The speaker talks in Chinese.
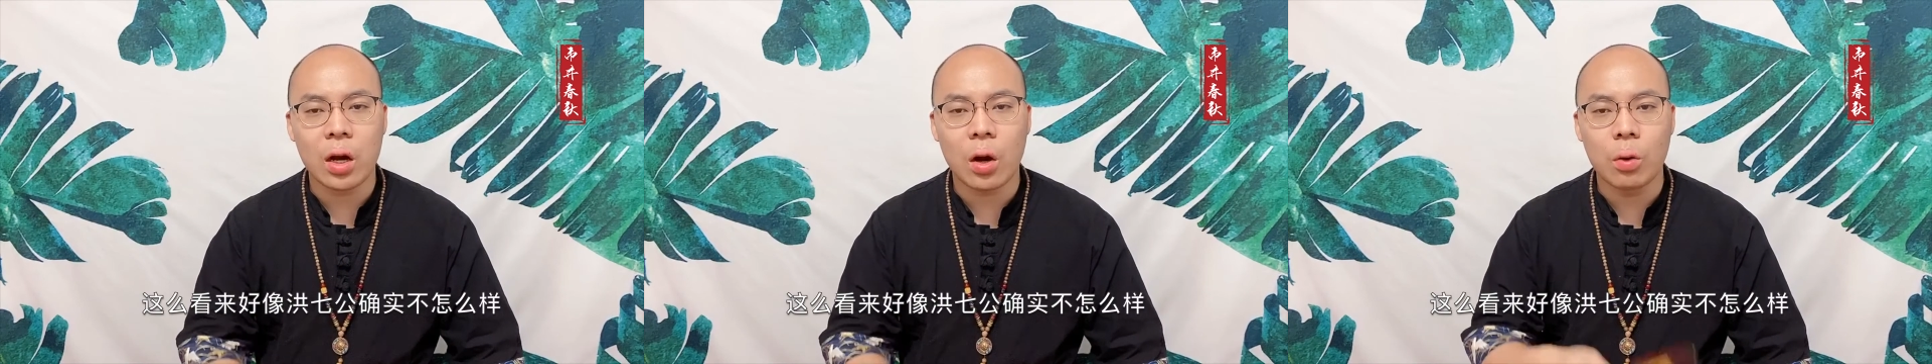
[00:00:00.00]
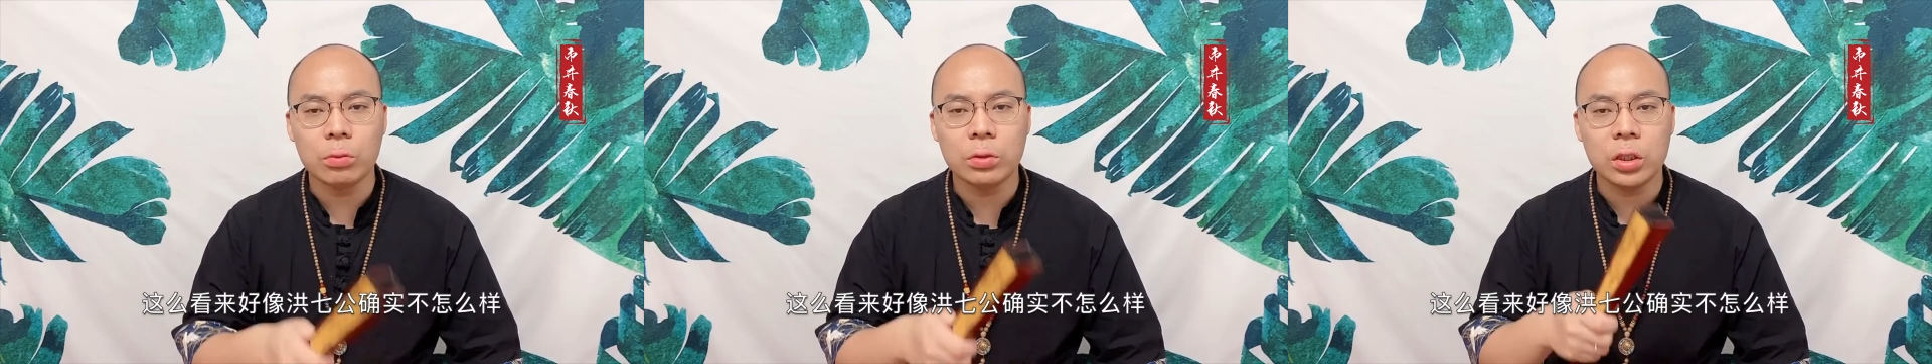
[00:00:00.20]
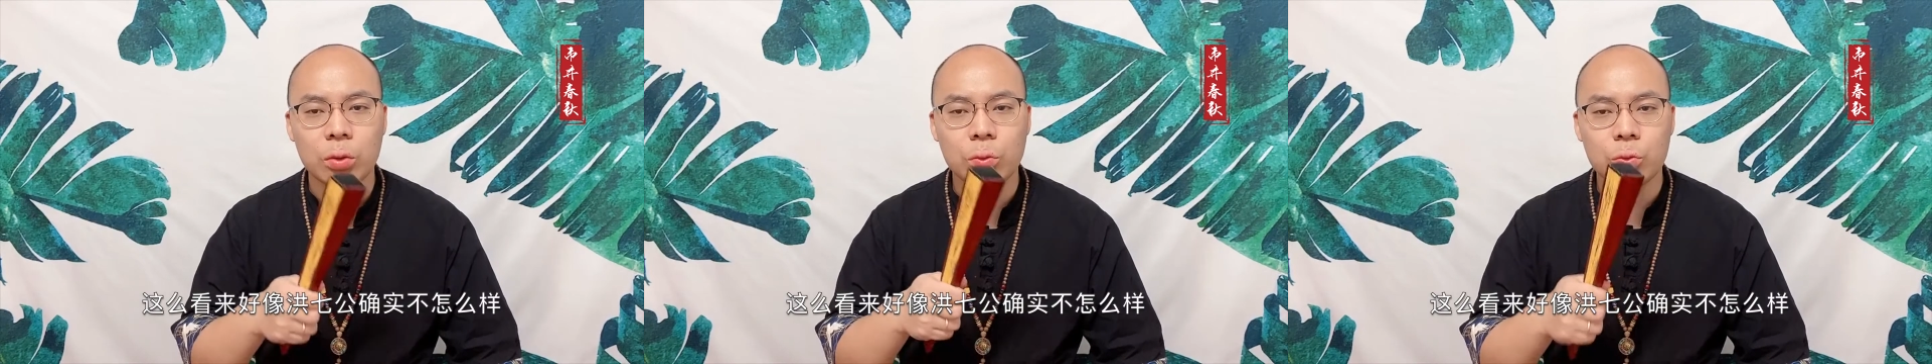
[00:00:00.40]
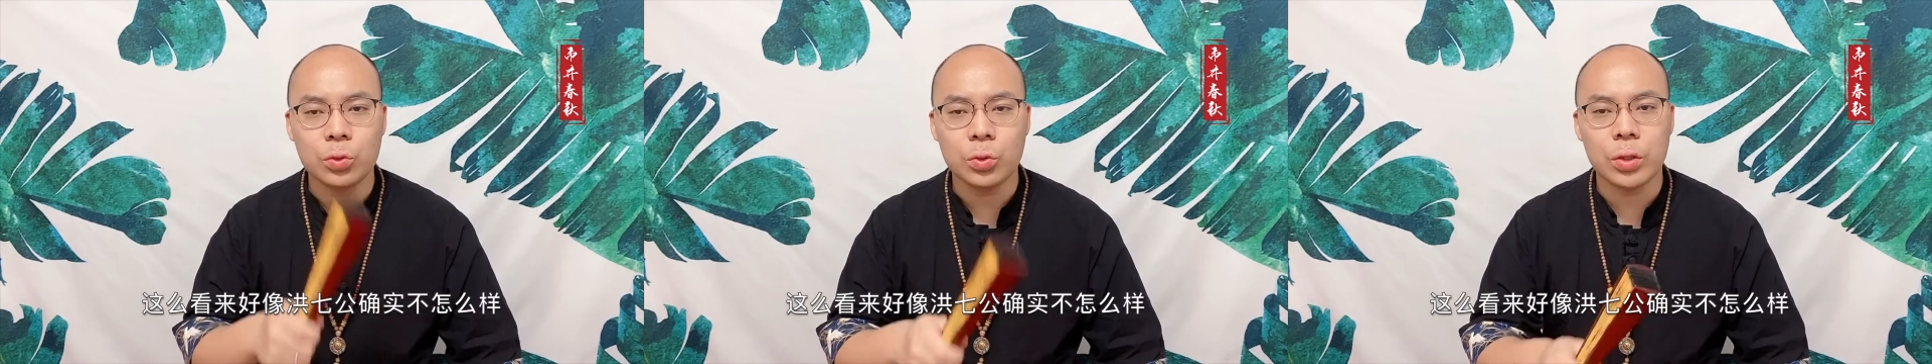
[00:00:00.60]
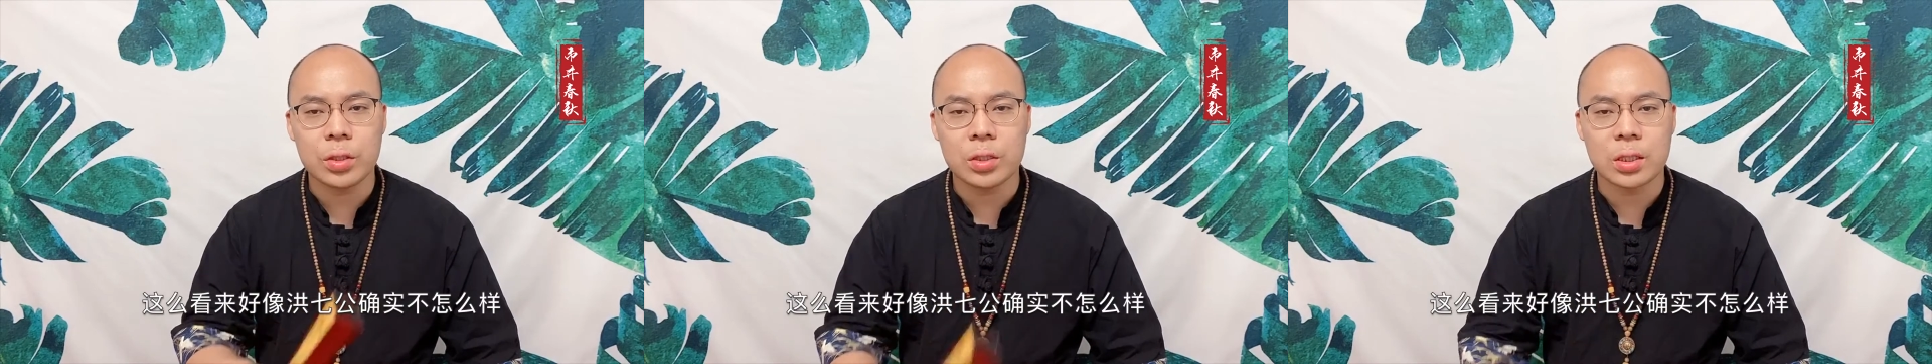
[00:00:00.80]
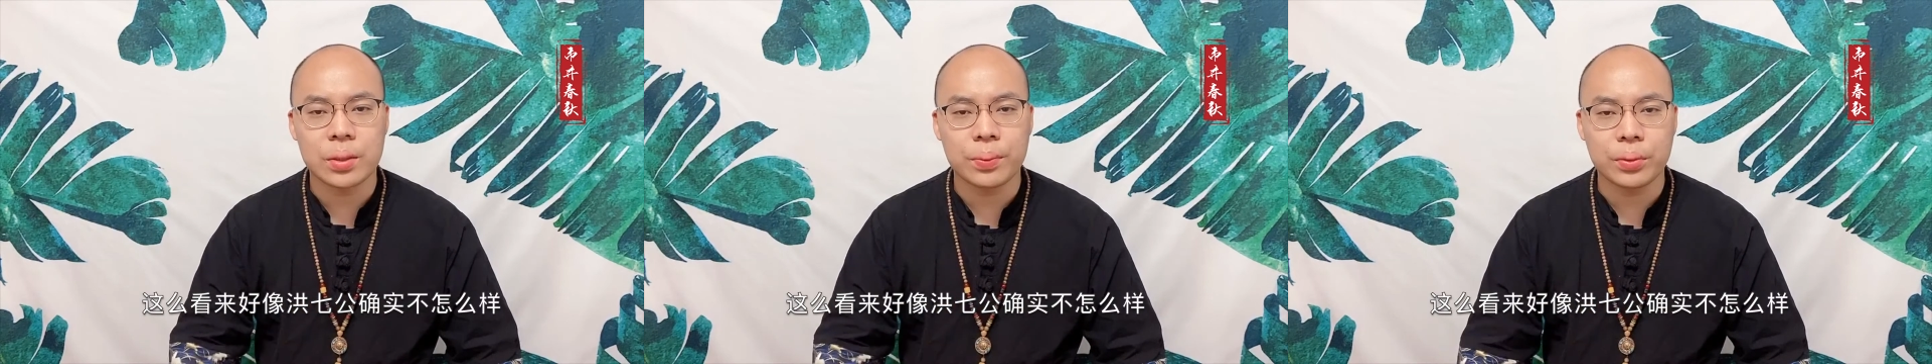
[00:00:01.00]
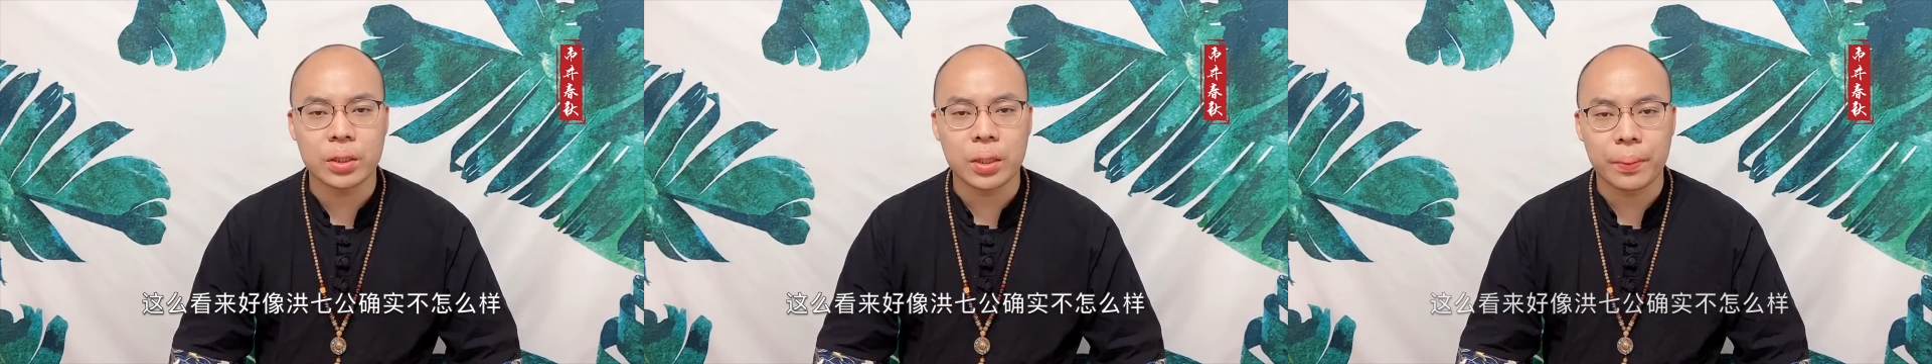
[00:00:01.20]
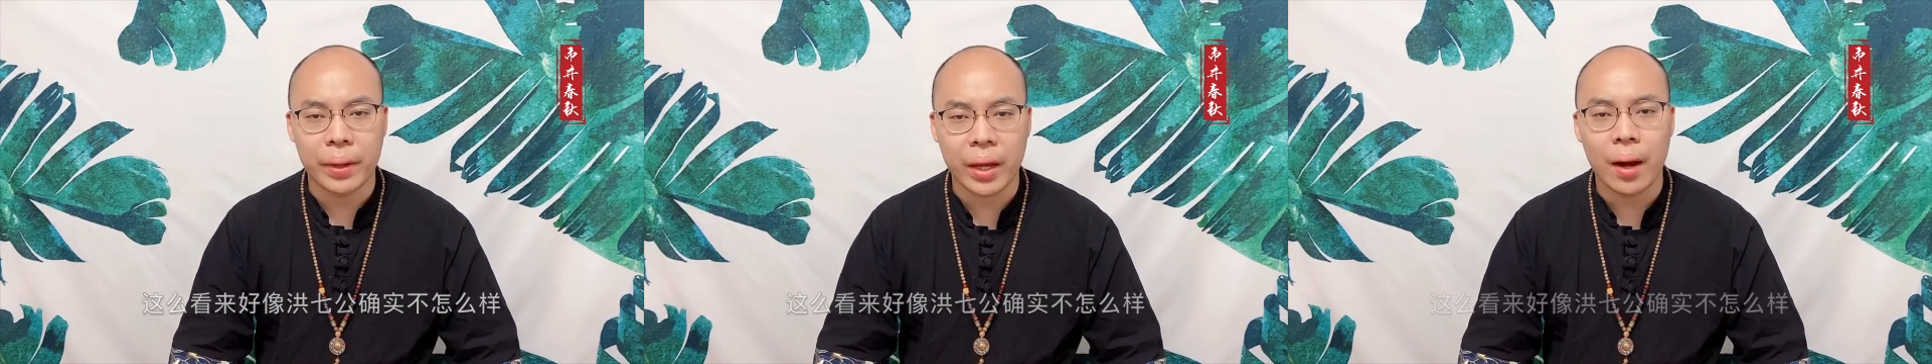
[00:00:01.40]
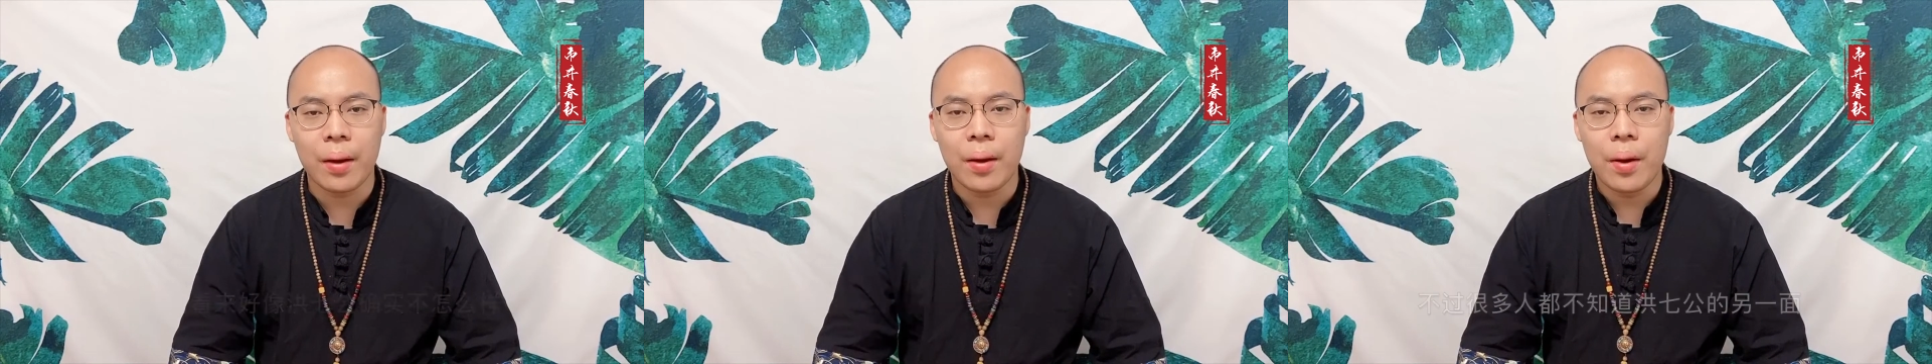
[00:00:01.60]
洪七公确实不怎么样。